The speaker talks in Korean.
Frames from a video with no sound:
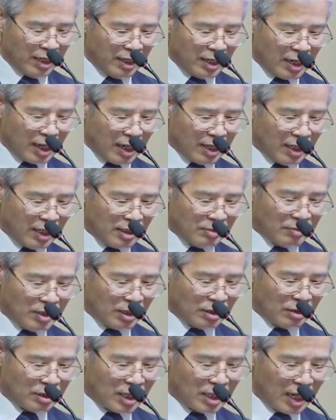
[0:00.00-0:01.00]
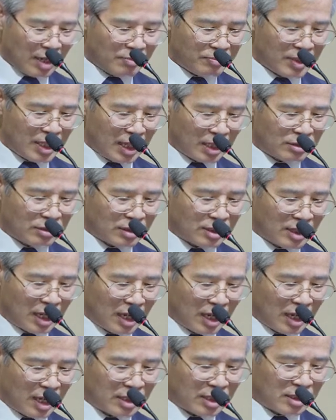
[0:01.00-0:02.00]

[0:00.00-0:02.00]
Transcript: 하나님의 영이 함께 하셨다.